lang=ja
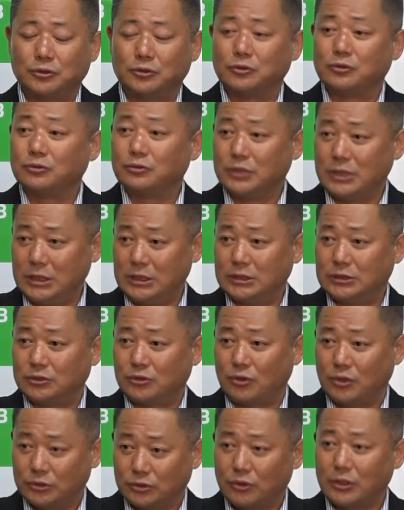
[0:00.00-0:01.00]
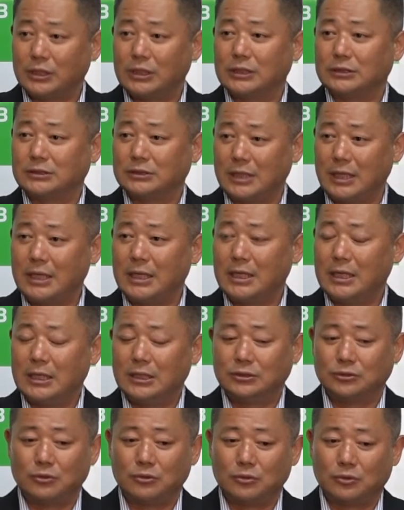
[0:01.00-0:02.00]
属議員それぞれですね、
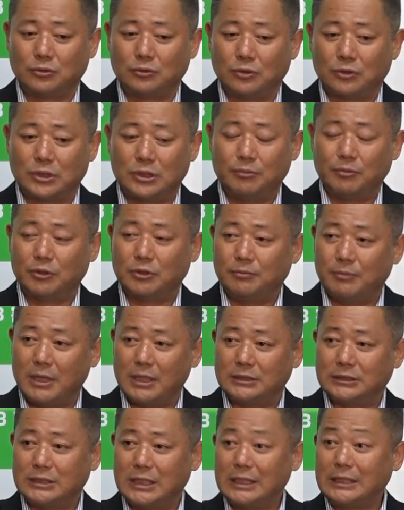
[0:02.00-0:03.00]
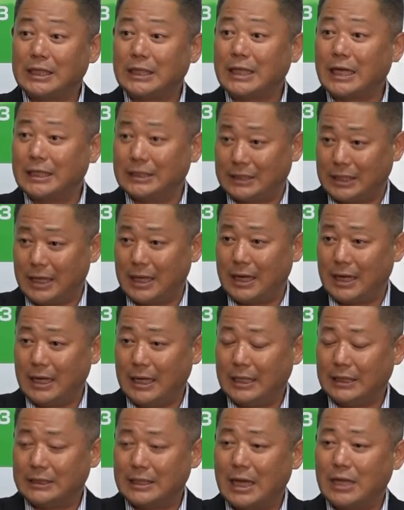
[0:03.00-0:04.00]
そういうことを肝に銘じていただいて、
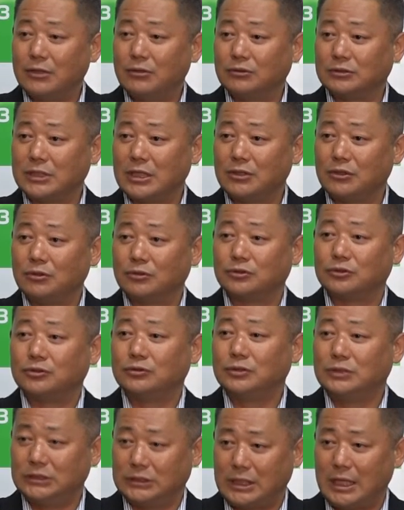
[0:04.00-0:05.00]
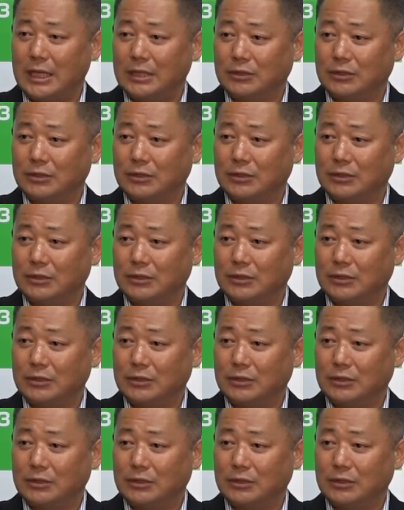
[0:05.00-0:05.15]
代表選挙を通じて